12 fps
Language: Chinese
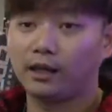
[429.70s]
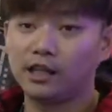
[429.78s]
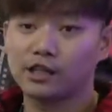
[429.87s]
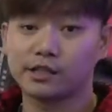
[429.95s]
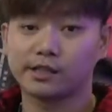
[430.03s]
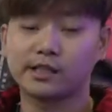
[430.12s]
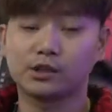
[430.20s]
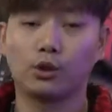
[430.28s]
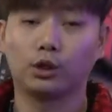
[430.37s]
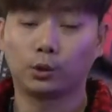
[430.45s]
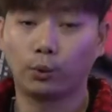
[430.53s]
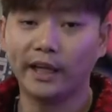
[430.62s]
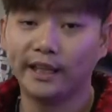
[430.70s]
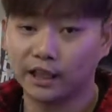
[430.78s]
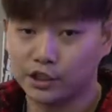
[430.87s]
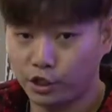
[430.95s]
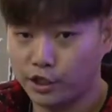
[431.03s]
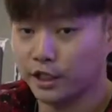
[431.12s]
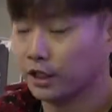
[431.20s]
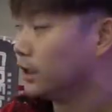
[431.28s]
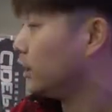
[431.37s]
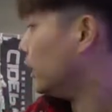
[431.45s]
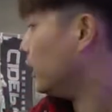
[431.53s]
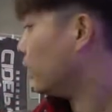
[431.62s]
而且是四座独立的车型。
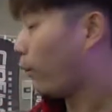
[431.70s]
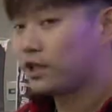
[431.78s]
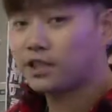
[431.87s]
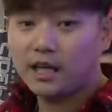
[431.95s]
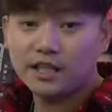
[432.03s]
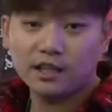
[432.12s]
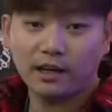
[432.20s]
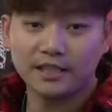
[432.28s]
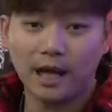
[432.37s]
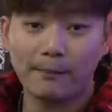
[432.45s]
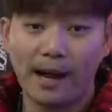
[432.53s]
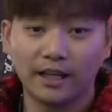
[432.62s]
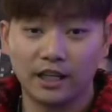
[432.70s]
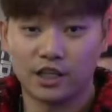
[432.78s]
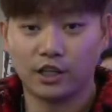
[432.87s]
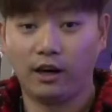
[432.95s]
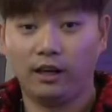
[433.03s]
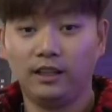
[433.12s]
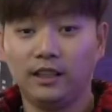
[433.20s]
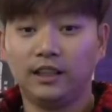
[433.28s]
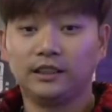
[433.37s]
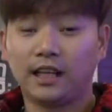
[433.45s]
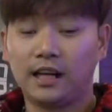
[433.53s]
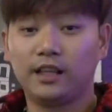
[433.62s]
我之前一直很想买这个车，
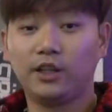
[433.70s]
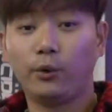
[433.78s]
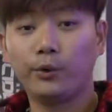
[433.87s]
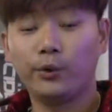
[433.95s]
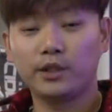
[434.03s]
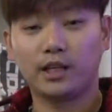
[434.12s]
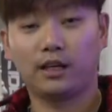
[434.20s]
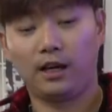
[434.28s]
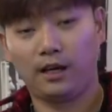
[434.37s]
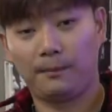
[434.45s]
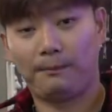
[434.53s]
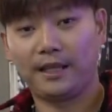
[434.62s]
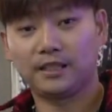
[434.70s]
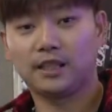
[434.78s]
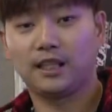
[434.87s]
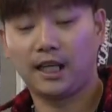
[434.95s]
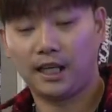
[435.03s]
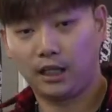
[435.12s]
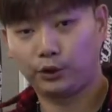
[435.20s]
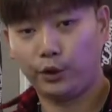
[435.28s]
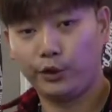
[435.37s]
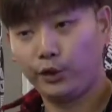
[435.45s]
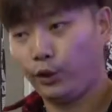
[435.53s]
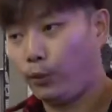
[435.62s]
但是由于这个北京的这个对
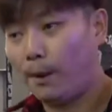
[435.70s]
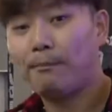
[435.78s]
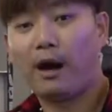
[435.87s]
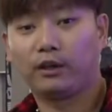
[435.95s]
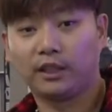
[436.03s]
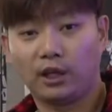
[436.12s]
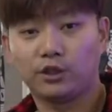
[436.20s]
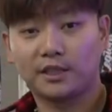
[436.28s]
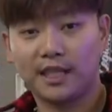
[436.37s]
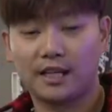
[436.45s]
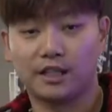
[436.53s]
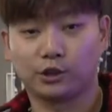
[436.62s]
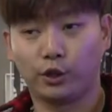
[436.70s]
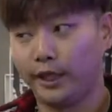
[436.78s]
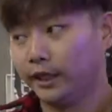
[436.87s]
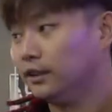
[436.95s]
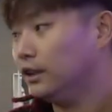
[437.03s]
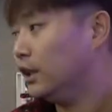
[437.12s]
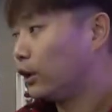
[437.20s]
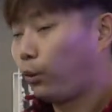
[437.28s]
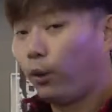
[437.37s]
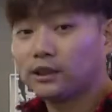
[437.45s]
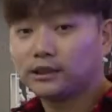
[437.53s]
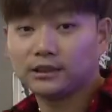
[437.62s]
于环保的要求限制，所以
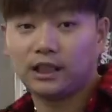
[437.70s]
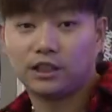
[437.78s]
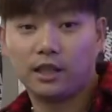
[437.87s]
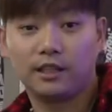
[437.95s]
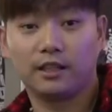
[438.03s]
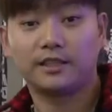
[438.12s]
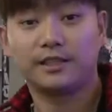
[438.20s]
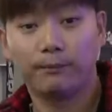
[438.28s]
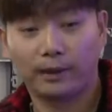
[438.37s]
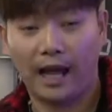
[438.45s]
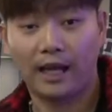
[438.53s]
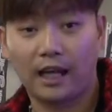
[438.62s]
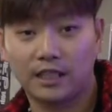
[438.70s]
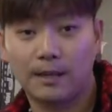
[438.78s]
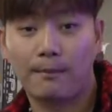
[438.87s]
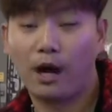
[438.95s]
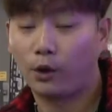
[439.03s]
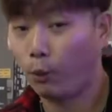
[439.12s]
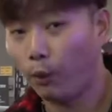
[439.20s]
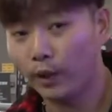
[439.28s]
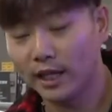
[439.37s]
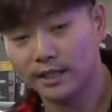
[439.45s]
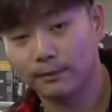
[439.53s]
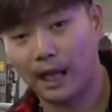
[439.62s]
国四的车已经进不来了。现在马上国五
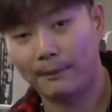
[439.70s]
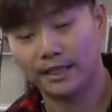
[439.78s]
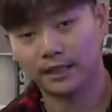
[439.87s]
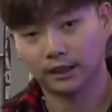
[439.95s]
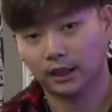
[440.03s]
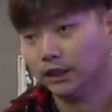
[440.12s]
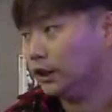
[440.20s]
也进不来北京了，